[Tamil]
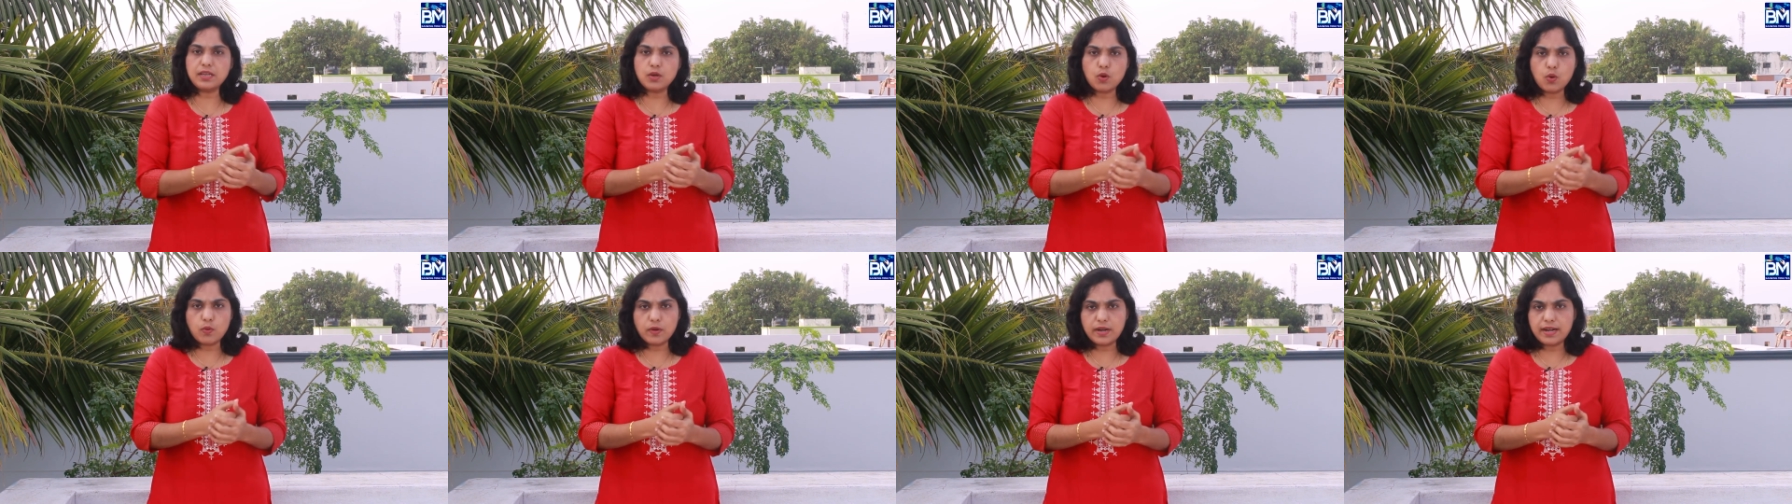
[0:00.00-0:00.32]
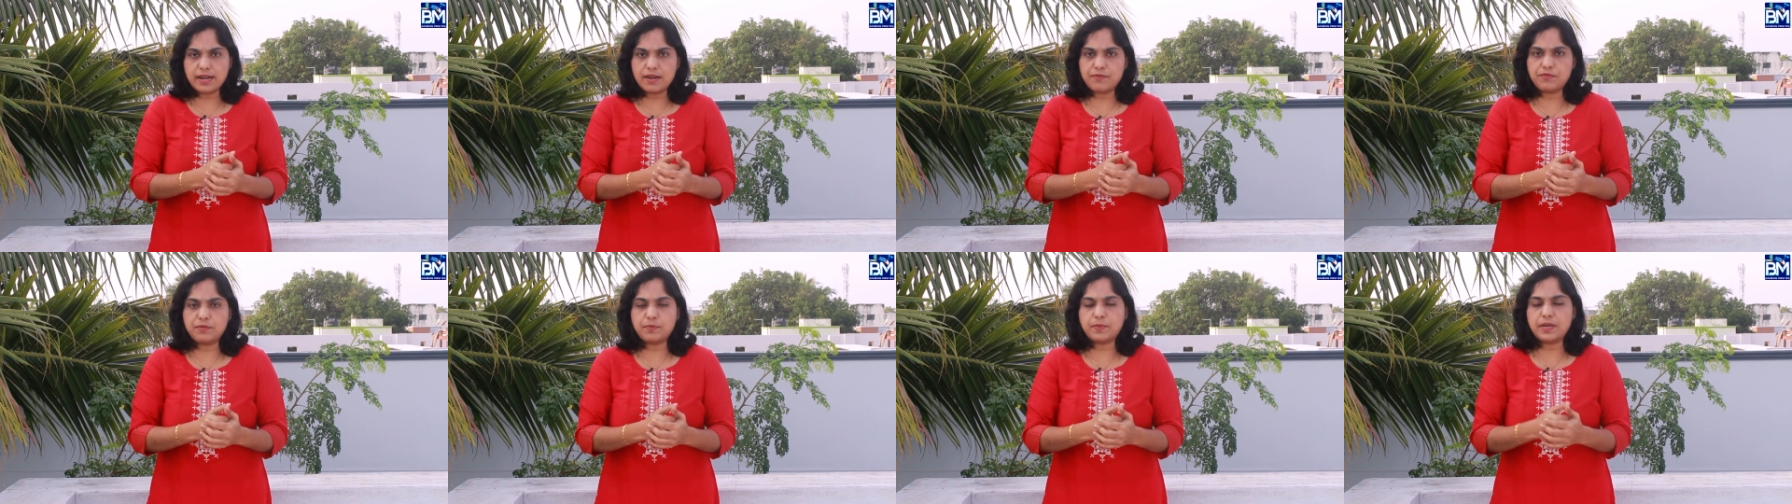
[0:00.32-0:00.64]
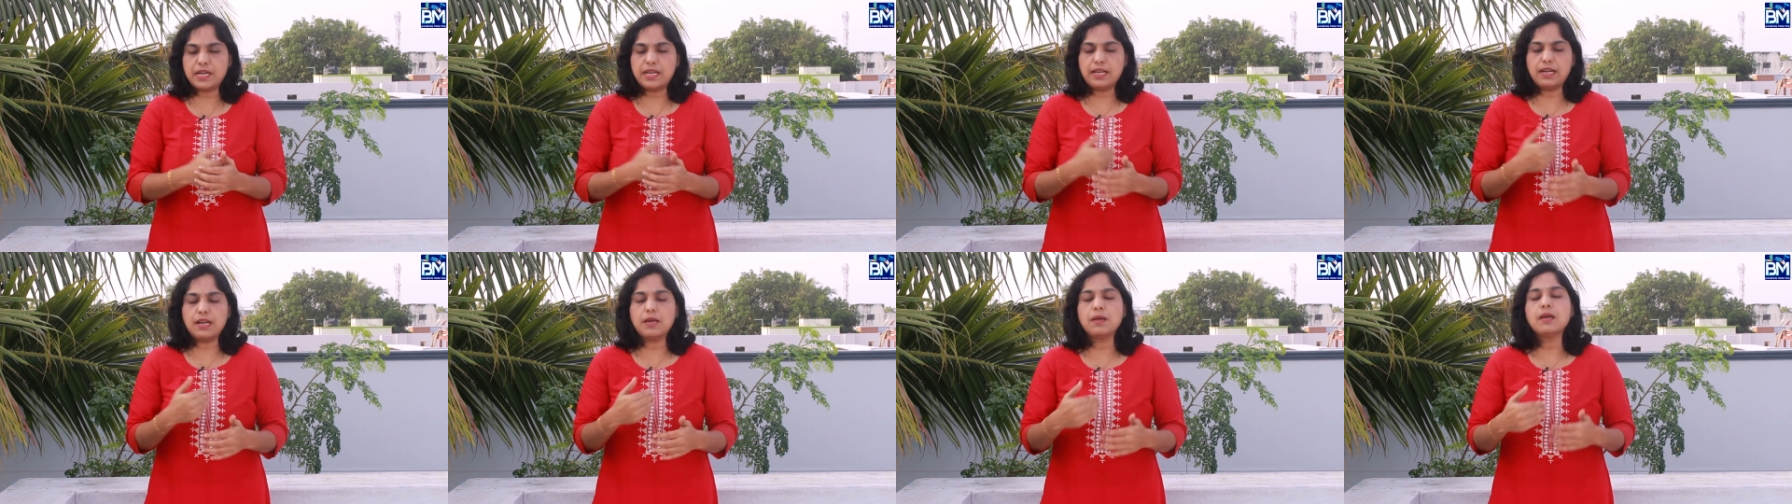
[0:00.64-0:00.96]
நீங்கள் ஓவர் டிராஃப்ட்
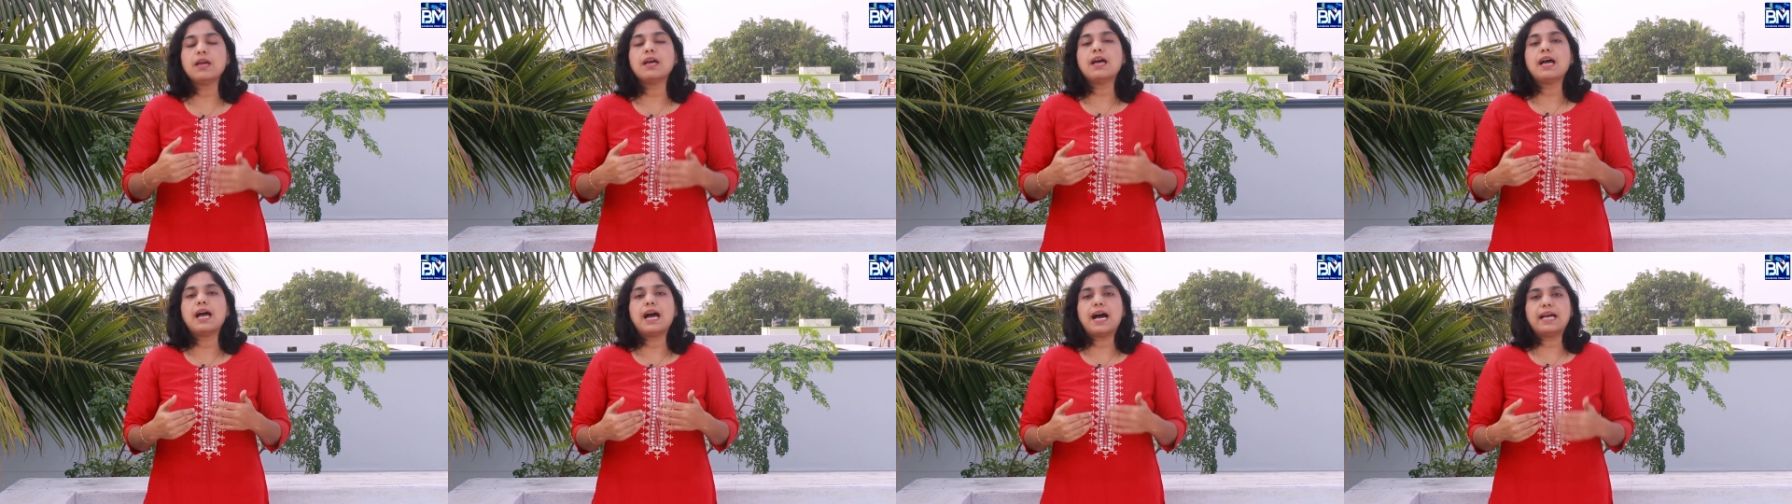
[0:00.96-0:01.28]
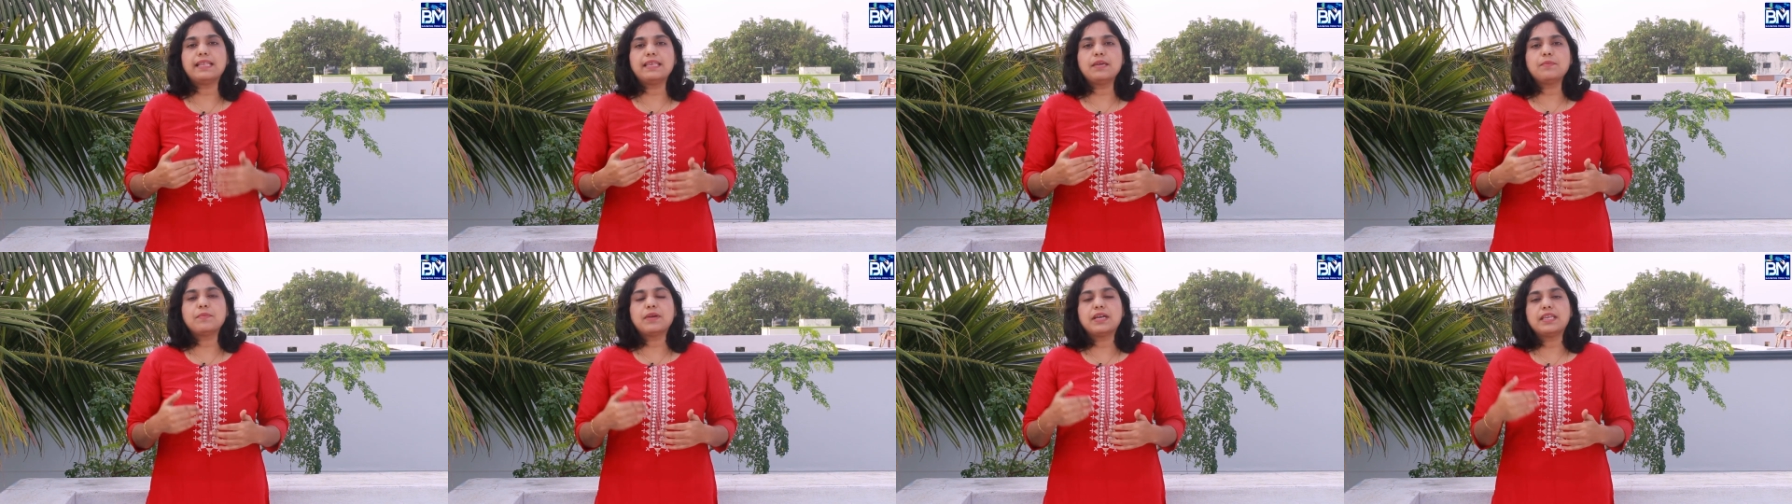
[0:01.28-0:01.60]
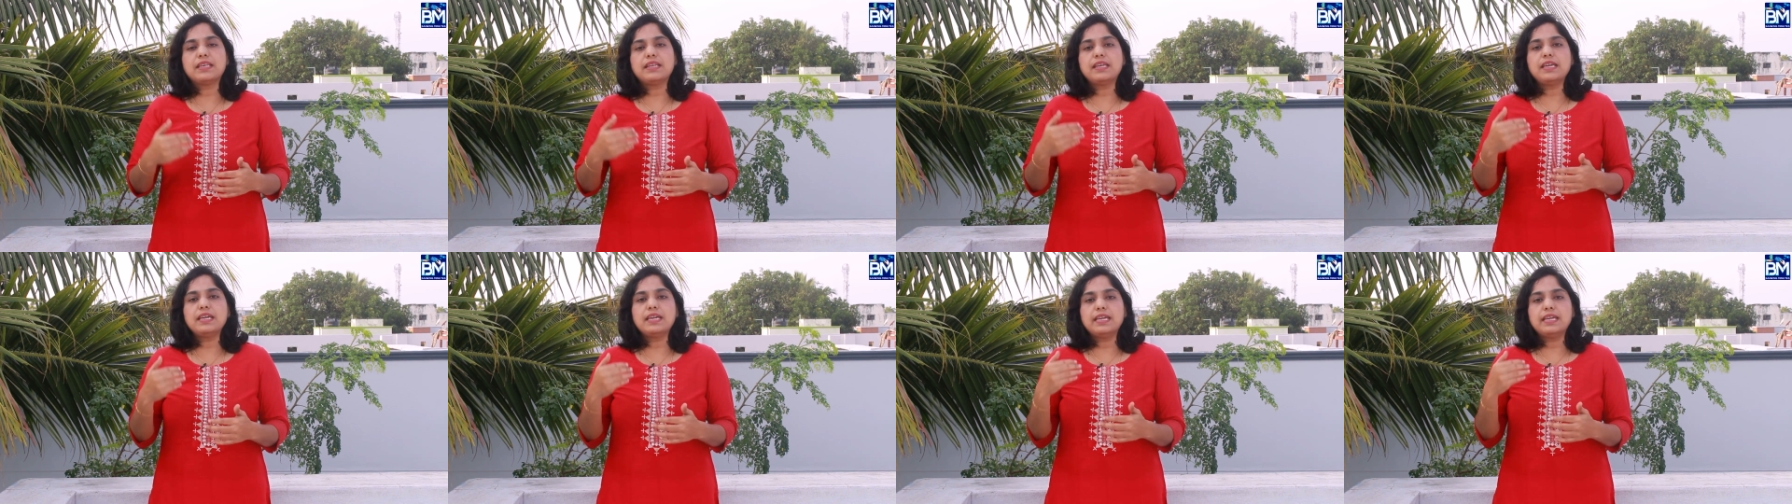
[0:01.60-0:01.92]
பண்ணிக்கலாம் அதே மாதிரி